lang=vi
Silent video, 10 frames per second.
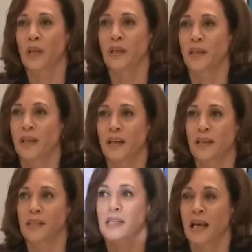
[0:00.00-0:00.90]
bãi như thế
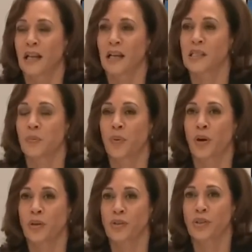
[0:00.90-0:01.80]
gây bất
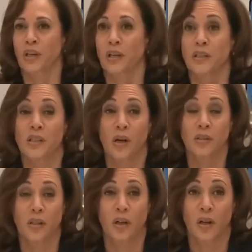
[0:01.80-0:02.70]
ổn khu vực
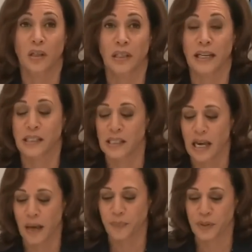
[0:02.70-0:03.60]

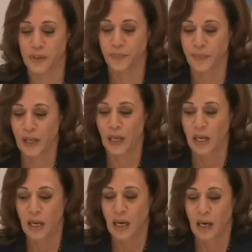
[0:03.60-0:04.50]
và trước đó
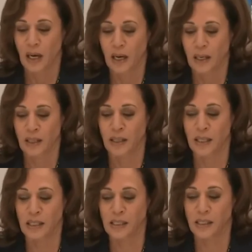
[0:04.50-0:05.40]
vào
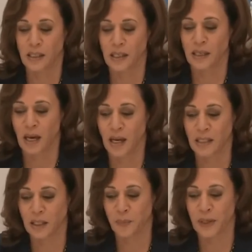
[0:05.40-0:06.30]
ngày 15
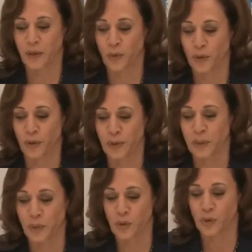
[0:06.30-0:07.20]
tháng 11
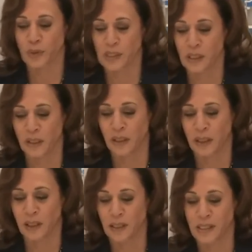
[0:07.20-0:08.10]
khi
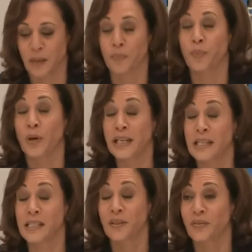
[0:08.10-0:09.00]
mà ông Biden
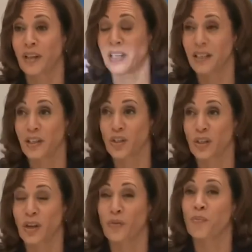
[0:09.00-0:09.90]
tổng thống hiệp Trung Quốc Hoa
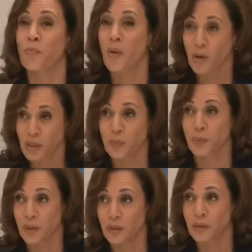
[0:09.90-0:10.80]
Kỳ
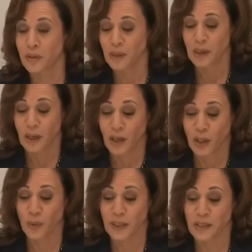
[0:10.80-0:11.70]
gặp ông Tập Cận
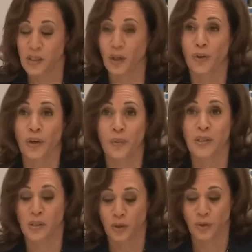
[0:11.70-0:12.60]
Bình tổng bí thư Đảng Cộng
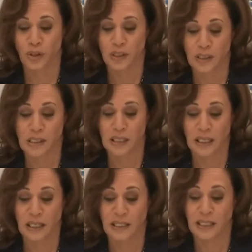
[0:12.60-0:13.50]
sản Trung Quốc và chủ
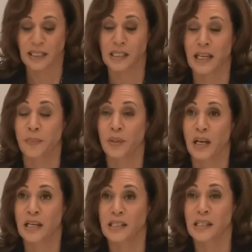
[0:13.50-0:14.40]
tịch Cộng hòa Nhân dân Trung
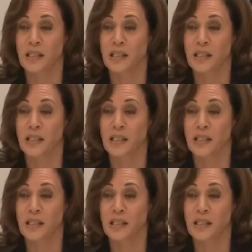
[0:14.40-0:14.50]
Quốc